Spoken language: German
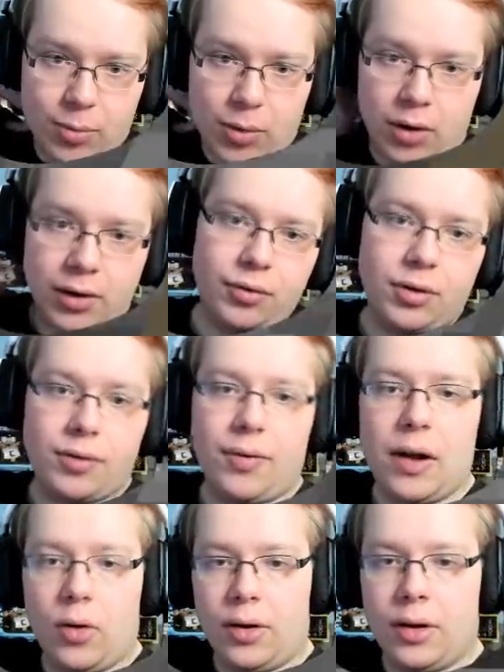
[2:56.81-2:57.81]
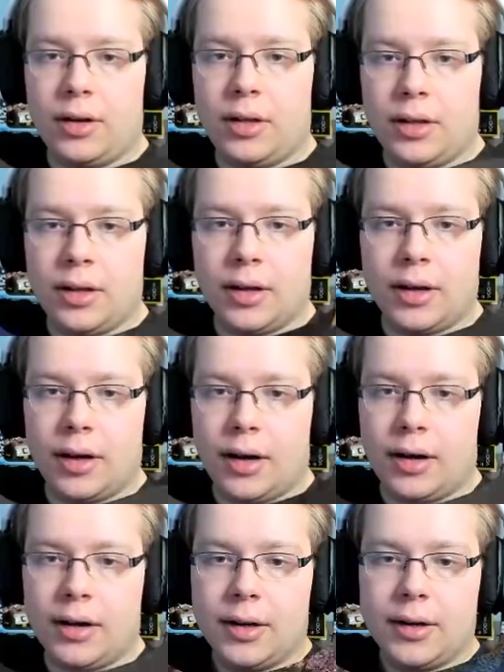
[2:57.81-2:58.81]
Wir brauchen dafür zwei Leute, die
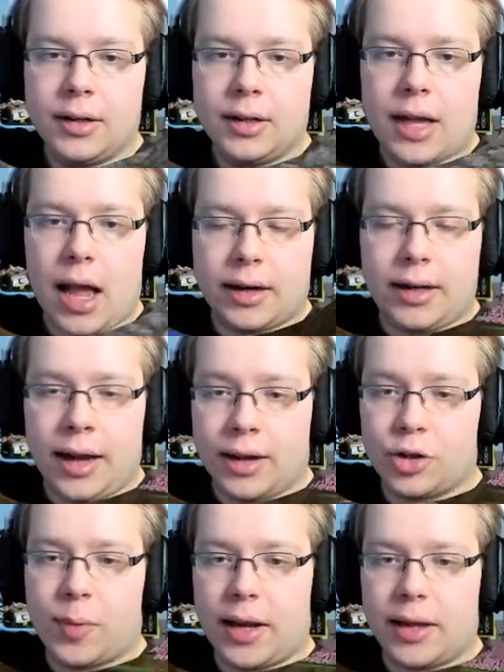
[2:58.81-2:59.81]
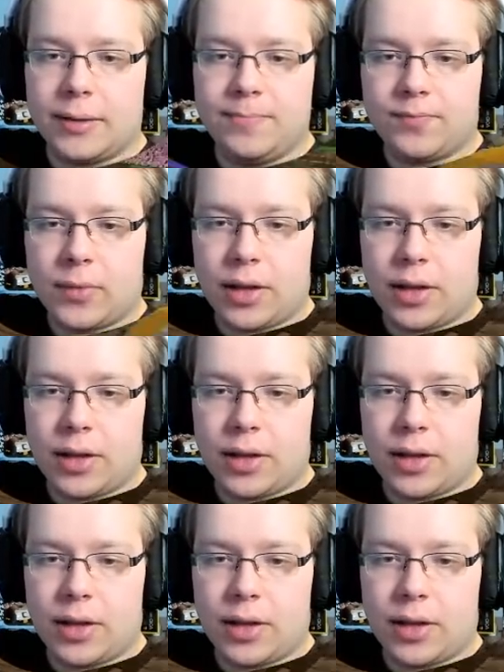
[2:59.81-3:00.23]
äh, Charaktere sprechen.